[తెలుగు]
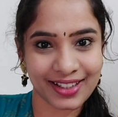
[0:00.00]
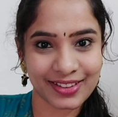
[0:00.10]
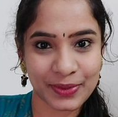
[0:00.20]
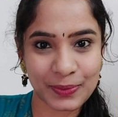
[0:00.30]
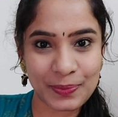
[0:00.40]

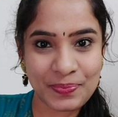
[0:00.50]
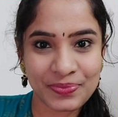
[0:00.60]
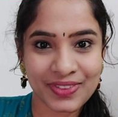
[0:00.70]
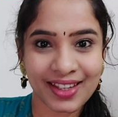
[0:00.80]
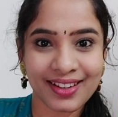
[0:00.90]
అందరూ
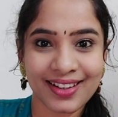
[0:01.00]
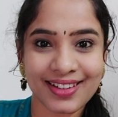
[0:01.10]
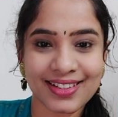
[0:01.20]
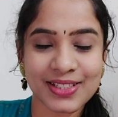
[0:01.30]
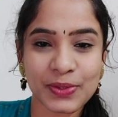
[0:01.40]

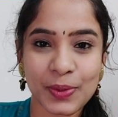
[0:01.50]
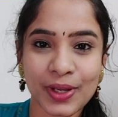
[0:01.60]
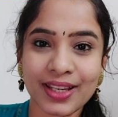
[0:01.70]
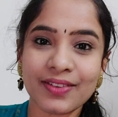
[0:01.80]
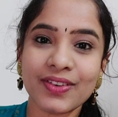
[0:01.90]
సో uh,
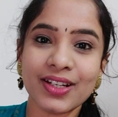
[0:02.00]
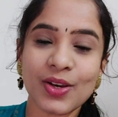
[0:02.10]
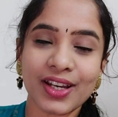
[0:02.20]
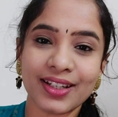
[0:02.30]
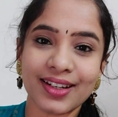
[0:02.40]
ఈ వీడియో
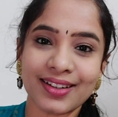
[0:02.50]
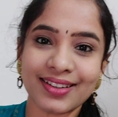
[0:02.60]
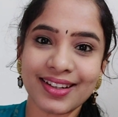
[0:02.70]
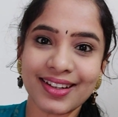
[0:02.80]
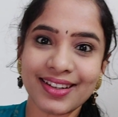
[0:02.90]

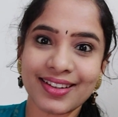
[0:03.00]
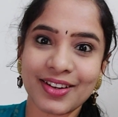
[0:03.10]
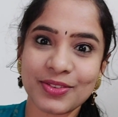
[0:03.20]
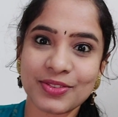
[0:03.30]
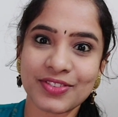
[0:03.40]
ఏంటంటే
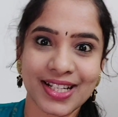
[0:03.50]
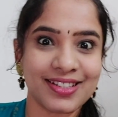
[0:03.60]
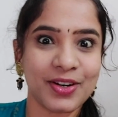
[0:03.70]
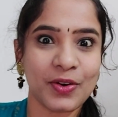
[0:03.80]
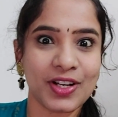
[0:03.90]
నేను
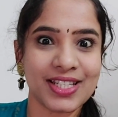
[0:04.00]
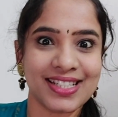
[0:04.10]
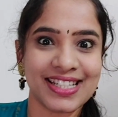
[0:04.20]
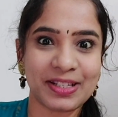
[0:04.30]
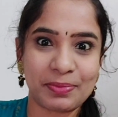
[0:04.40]
వజ్రకు ఒక
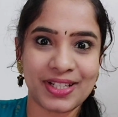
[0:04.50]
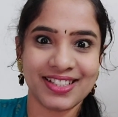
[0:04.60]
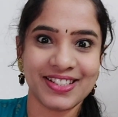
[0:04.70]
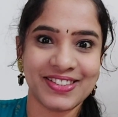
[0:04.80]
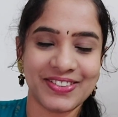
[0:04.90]
చిన్న సర్ప్రైజ్
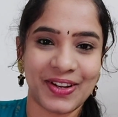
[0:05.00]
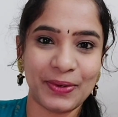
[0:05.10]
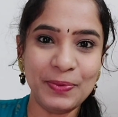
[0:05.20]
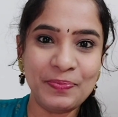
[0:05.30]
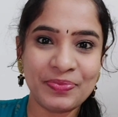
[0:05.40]
ఇస్తున్నాను
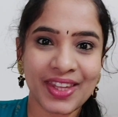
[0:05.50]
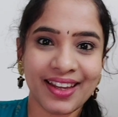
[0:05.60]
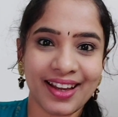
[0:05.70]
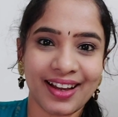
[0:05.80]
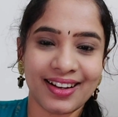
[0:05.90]

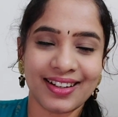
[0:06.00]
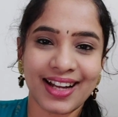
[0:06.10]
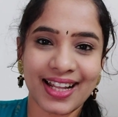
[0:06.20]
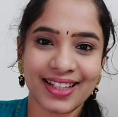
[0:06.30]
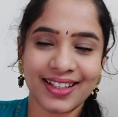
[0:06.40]
uh,
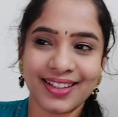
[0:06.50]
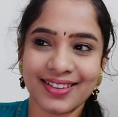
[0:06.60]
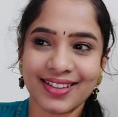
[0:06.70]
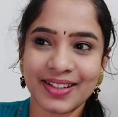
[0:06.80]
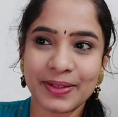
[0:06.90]

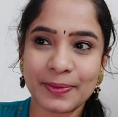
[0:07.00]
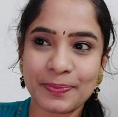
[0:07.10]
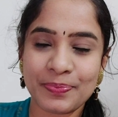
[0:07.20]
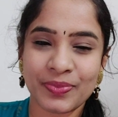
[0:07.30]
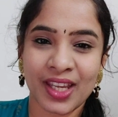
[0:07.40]
అదేంటంటే
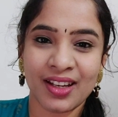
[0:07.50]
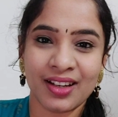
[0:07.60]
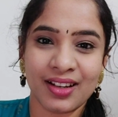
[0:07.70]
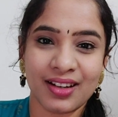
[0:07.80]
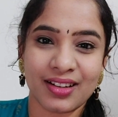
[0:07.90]

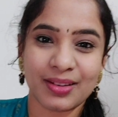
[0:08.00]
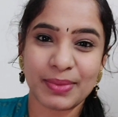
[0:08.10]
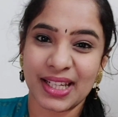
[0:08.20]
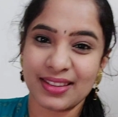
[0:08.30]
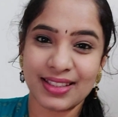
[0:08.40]
uh, మీ
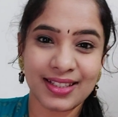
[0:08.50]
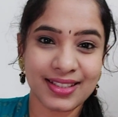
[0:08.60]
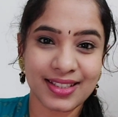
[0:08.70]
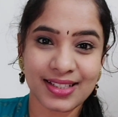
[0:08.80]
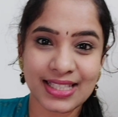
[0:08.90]
అందరికీ
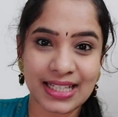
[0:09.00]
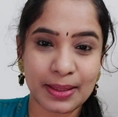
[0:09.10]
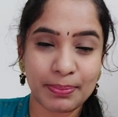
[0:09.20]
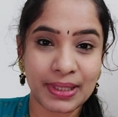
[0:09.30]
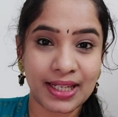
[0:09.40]
తెలుసు కదా
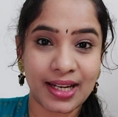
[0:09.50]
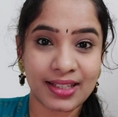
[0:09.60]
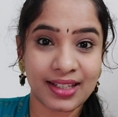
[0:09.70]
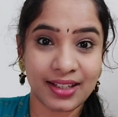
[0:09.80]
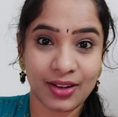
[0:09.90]

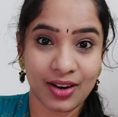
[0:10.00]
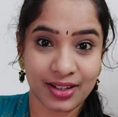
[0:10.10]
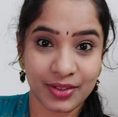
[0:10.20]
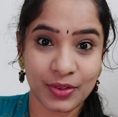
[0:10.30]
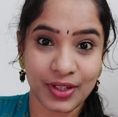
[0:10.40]
పిల్లలకి
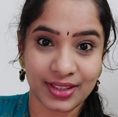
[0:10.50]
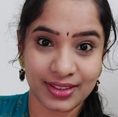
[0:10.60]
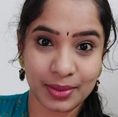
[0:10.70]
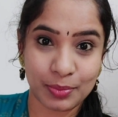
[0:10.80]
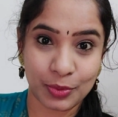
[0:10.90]
లాక్డౌన్లో
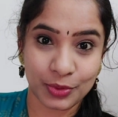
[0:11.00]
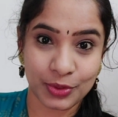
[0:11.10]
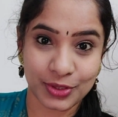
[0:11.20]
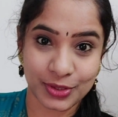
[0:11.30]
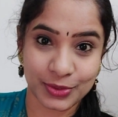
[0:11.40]
ఎంత బోర్
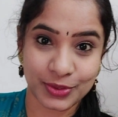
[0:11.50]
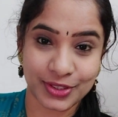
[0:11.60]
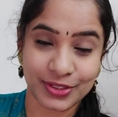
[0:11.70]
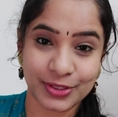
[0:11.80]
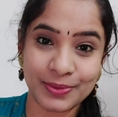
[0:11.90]
కొడుతూ
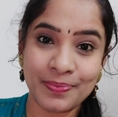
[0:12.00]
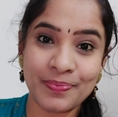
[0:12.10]
ఉంటుందో